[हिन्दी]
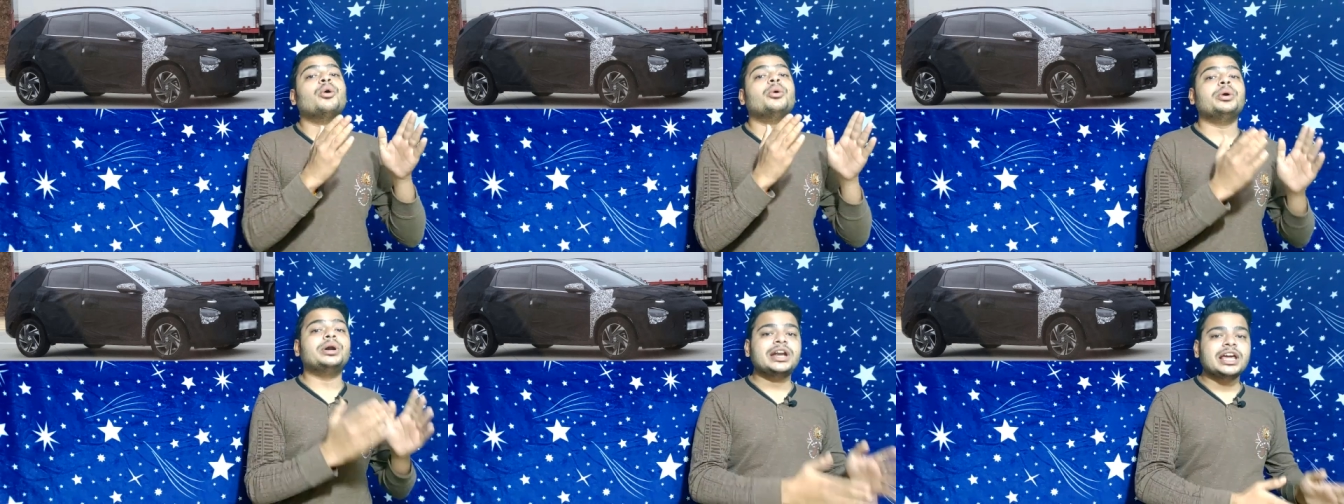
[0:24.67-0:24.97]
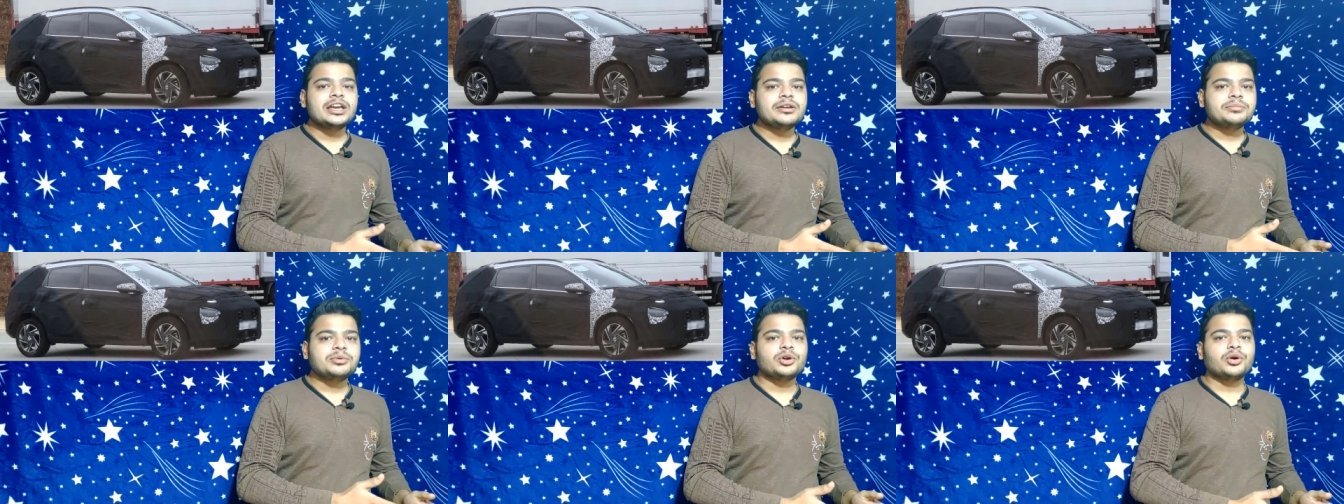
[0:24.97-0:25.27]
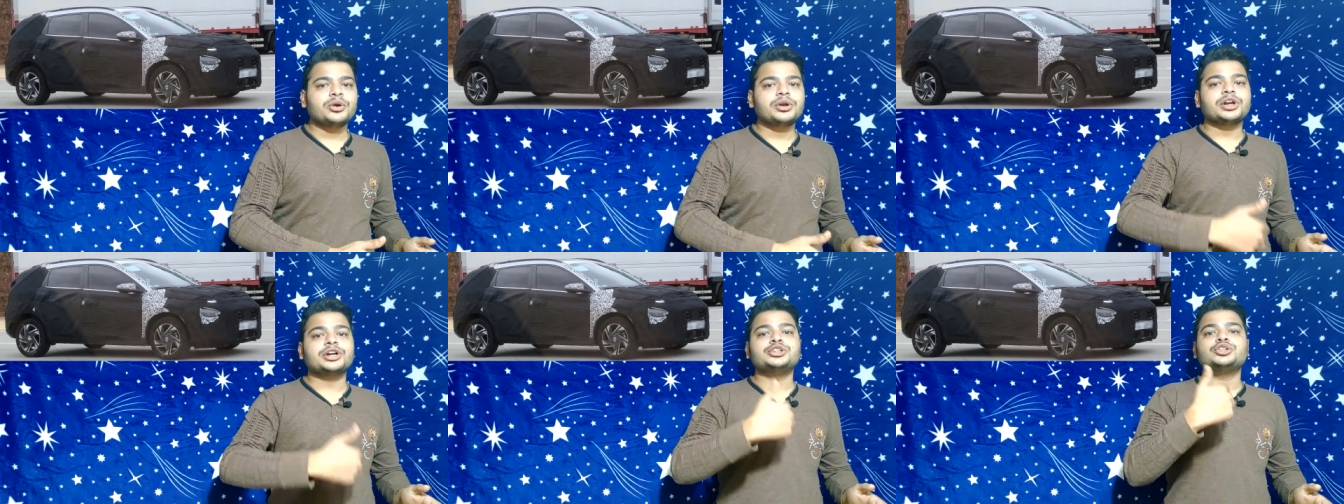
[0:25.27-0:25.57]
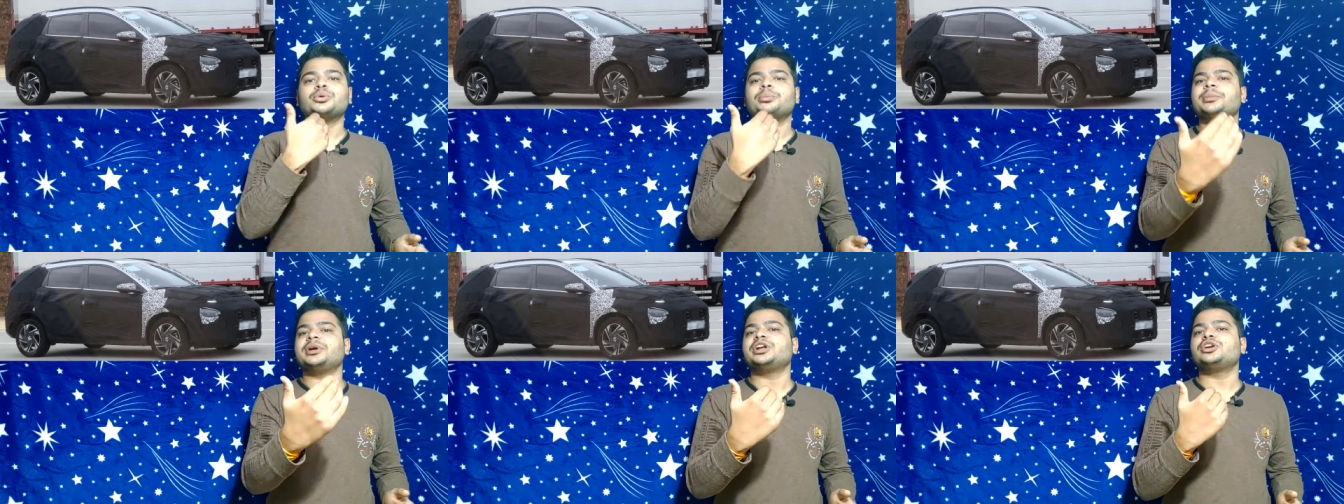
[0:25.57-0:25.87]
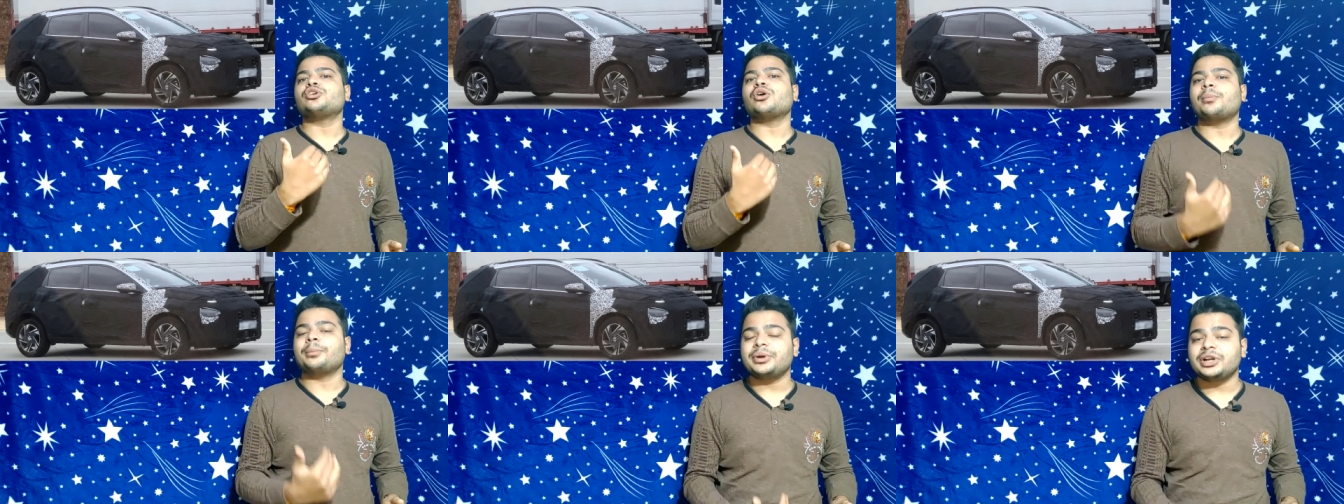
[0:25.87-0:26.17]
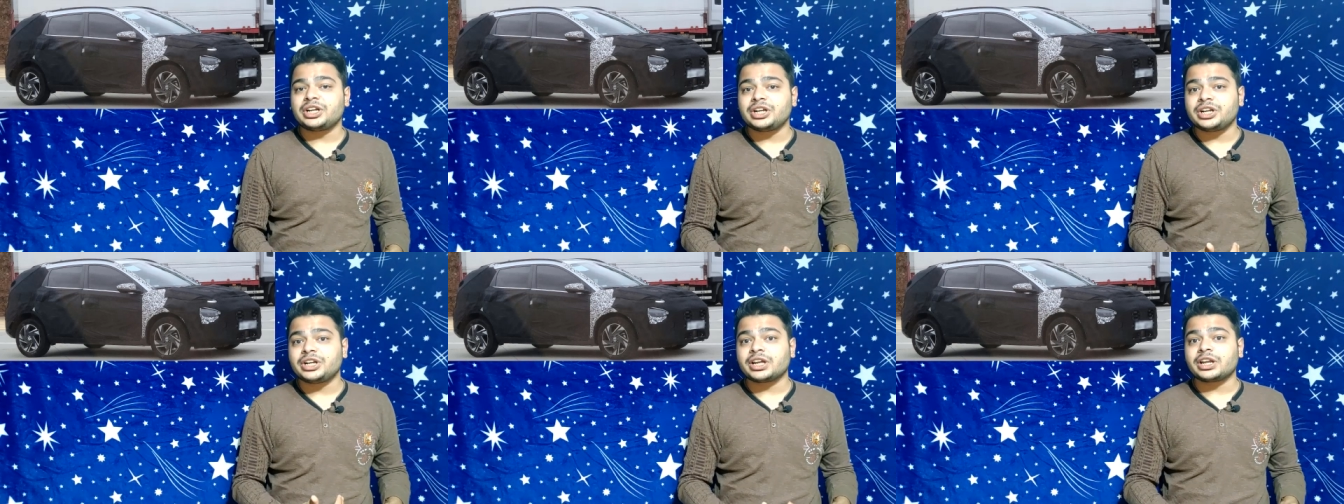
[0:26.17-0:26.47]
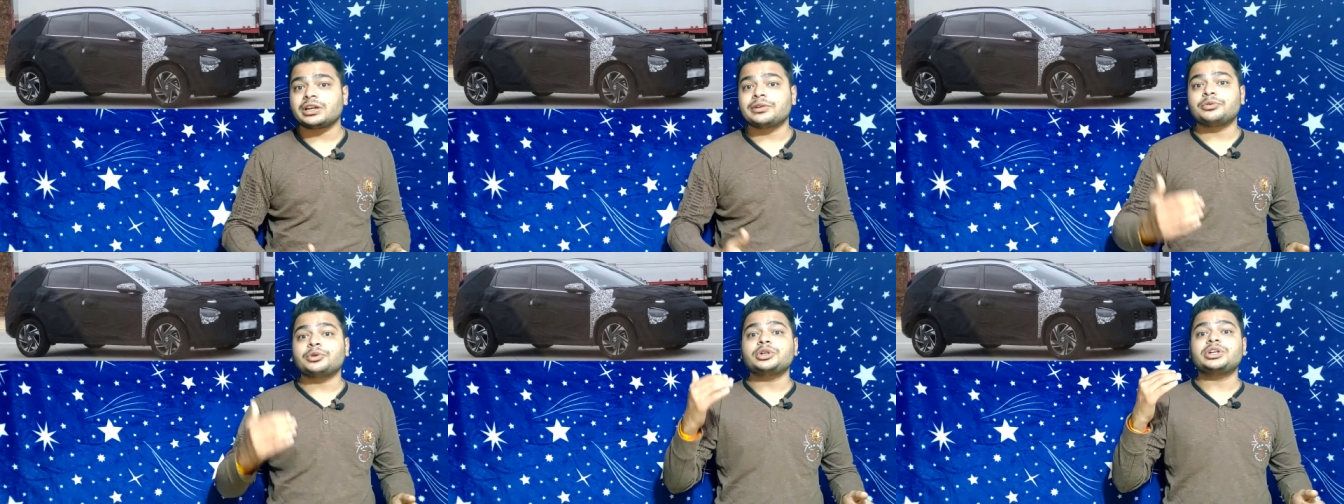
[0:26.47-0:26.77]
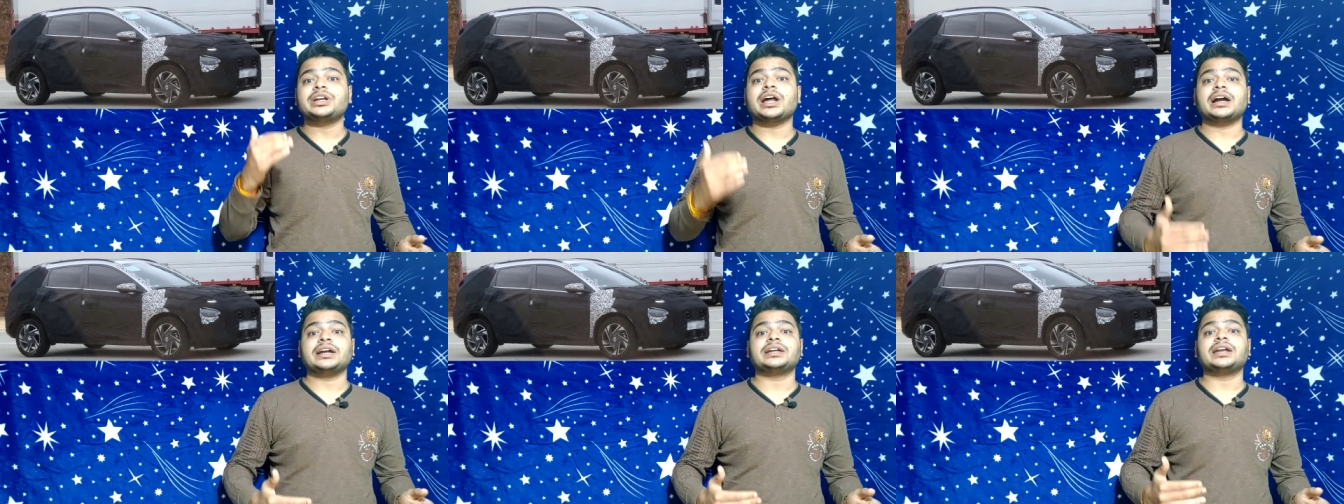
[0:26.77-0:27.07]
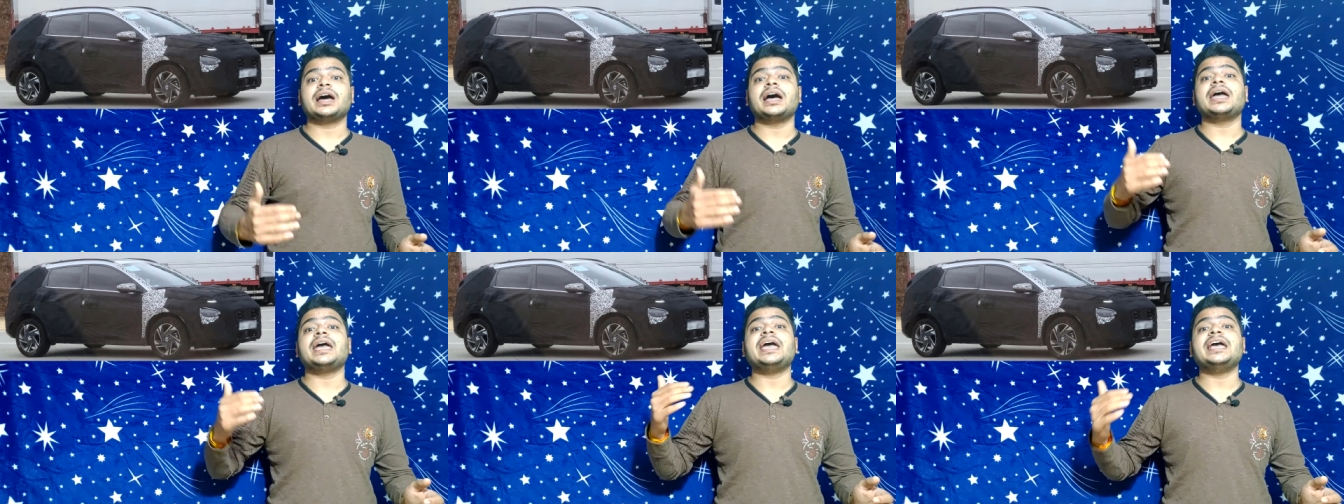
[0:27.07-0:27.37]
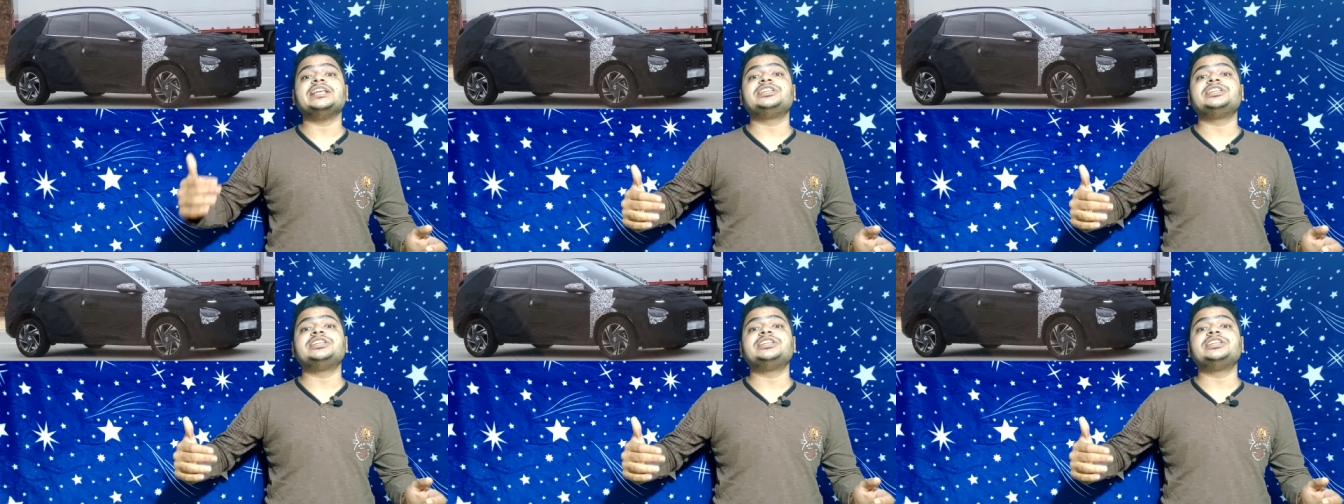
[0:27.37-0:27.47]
हुंडई बियॉन का जो मेन कॉम्पिटिटर है वो टाटा